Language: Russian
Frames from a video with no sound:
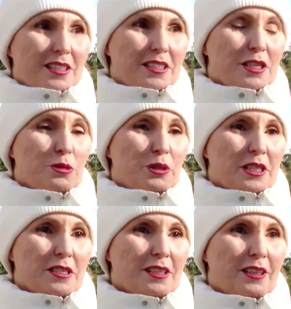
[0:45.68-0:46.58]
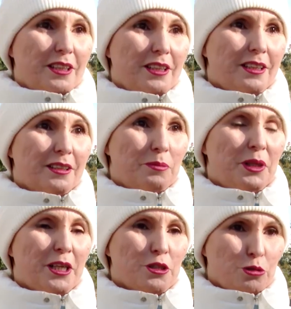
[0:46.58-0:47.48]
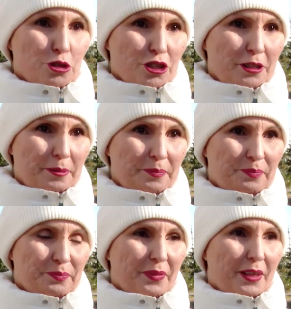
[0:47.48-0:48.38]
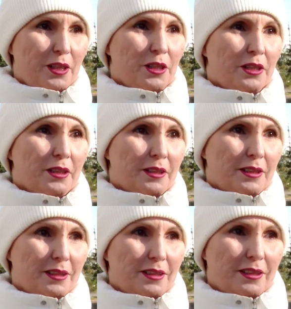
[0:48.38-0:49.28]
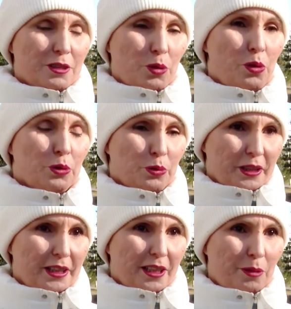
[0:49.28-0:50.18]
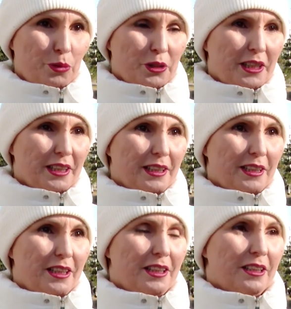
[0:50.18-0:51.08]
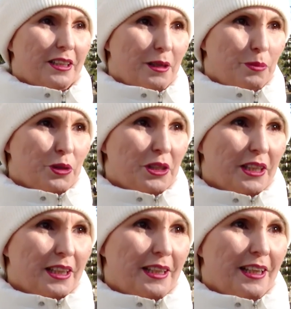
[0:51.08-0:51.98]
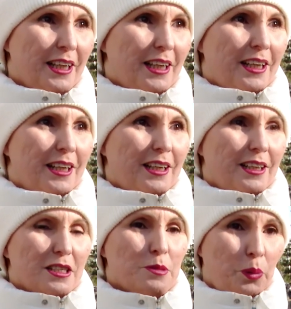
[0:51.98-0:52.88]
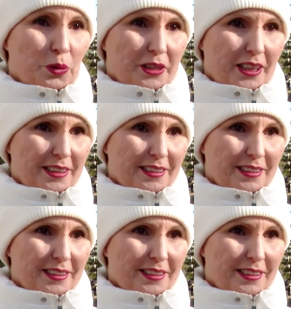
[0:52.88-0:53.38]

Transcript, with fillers: Здесь у нас и молодежь, и э, культурные работники, и работники э, спорта.